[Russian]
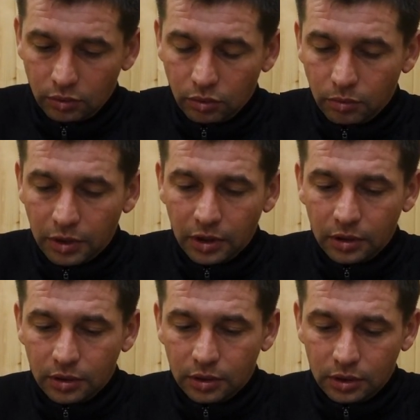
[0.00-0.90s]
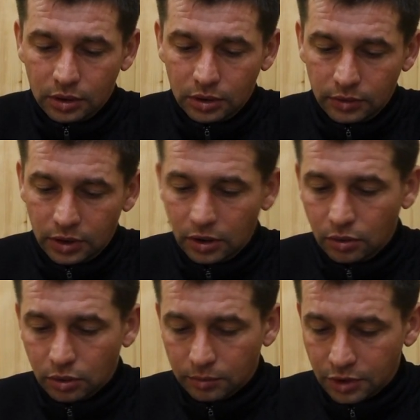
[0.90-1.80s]
Оба, в зеленом
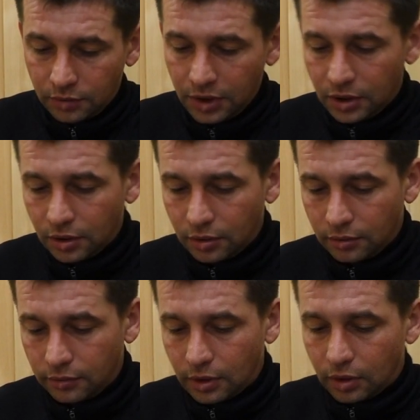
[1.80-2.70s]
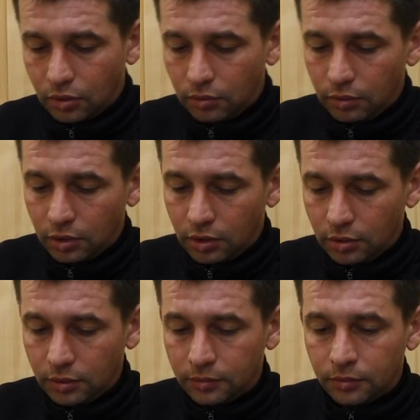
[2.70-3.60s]
цвете, в таком вот.
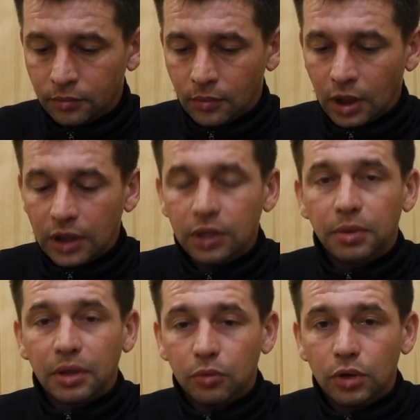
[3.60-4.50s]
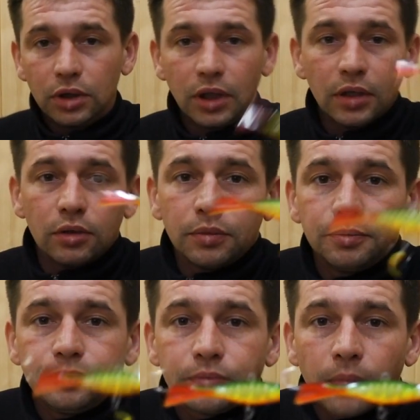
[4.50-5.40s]
Они прям улетают.
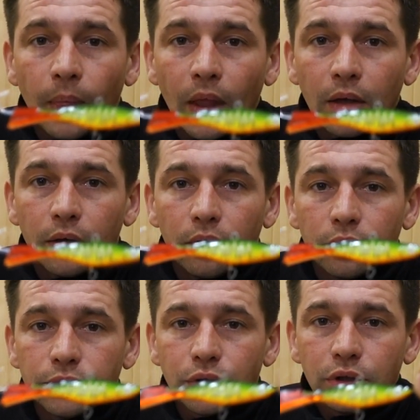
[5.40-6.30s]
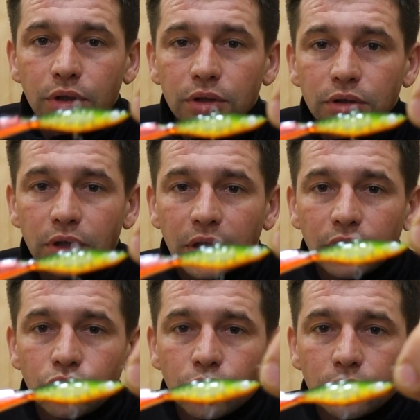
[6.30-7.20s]
Он вроде Лаки
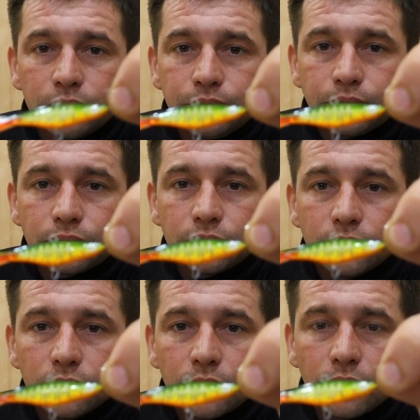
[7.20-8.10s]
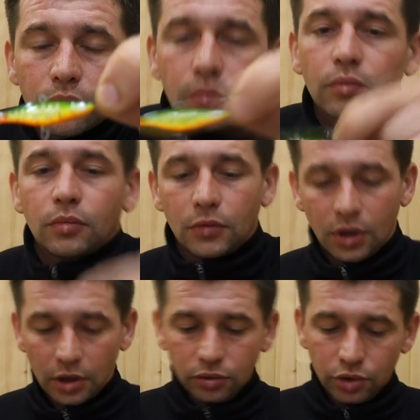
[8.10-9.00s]
Джон
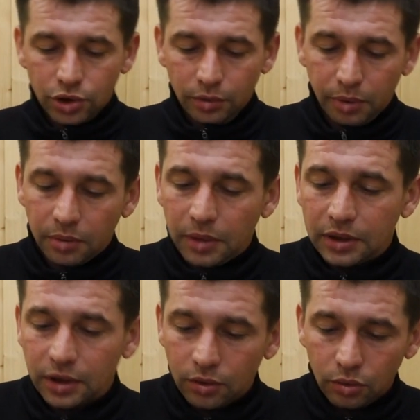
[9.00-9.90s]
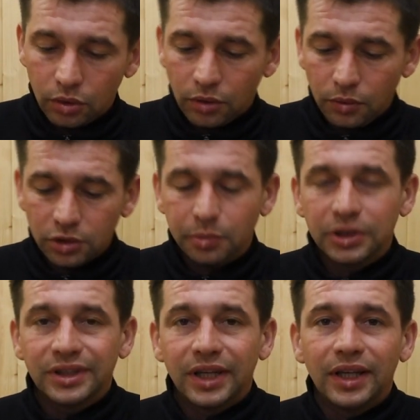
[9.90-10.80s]
хорошие приманки, ну, хвост
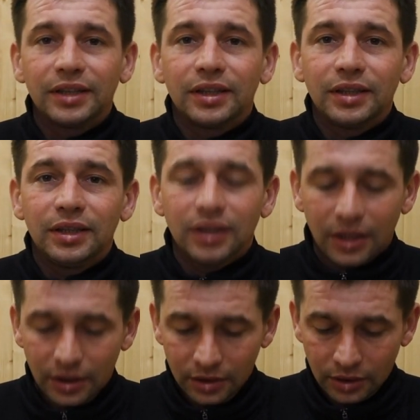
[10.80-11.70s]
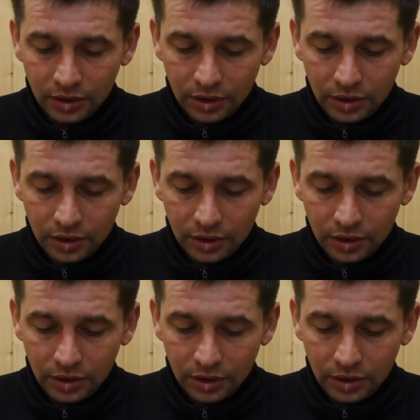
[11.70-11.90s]
постоянно отлетает.